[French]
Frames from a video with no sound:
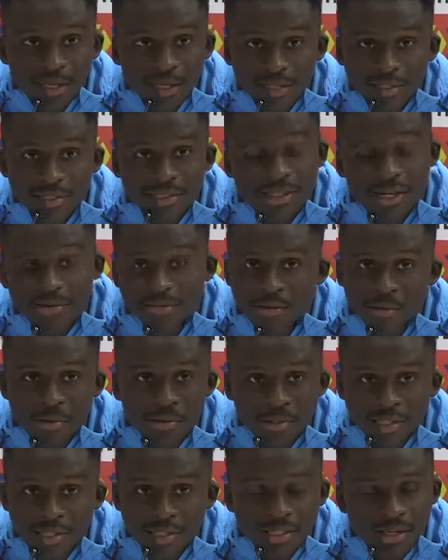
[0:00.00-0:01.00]
mais je
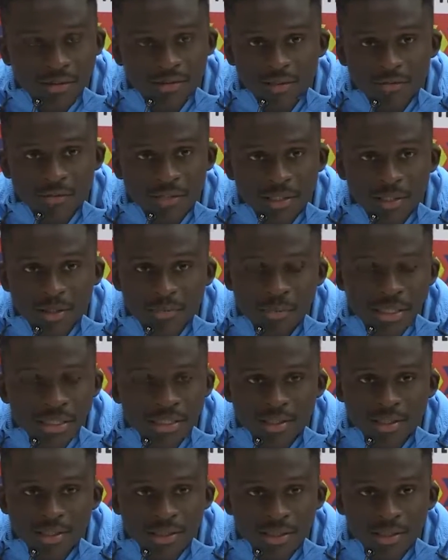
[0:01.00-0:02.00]
savais qu'aussi ça va
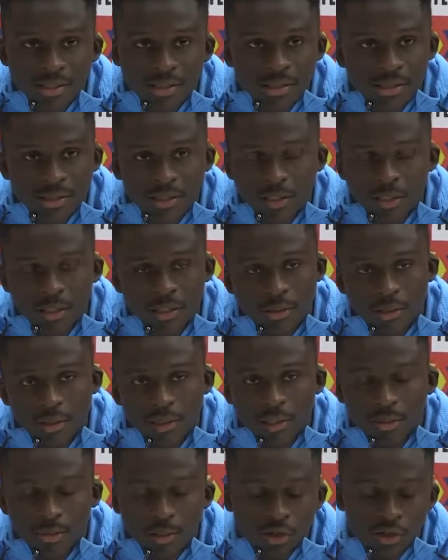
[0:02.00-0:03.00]
venir parce que
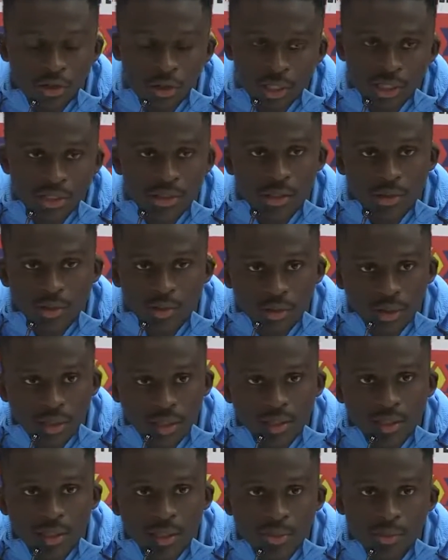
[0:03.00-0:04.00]
je, me suis resté
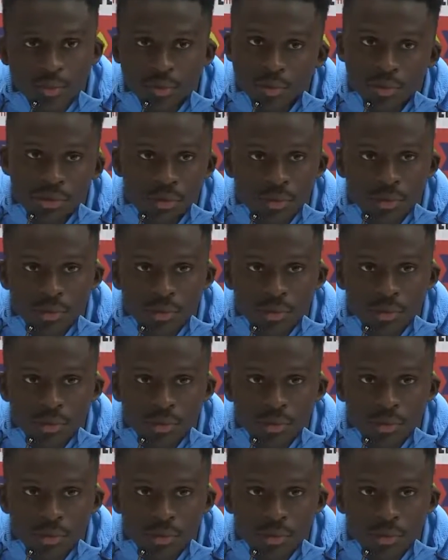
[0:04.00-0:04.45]
concentré